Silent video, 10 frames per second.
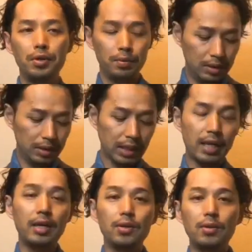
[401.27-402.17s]
う茶
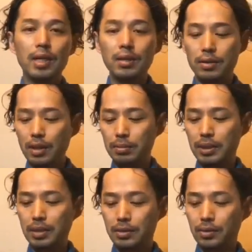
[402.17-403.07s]
系の
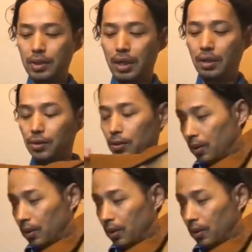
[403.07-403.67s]
ガンクラブチェックのジャケットと